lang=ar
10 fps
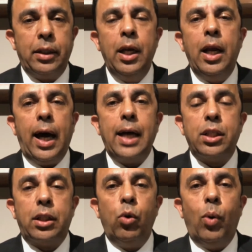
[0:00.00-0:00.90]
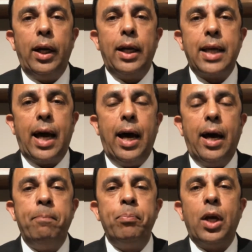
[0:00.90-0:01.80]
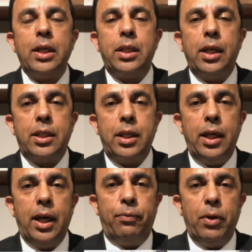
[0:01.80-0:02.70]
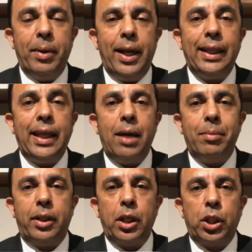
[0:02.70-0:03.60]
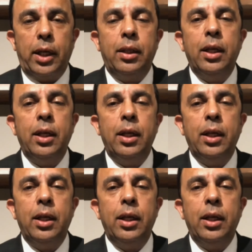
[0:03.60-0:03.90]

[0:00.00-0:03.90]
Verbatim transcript: خاصة وأن الساحة السياسية في البلاد دائما تشهد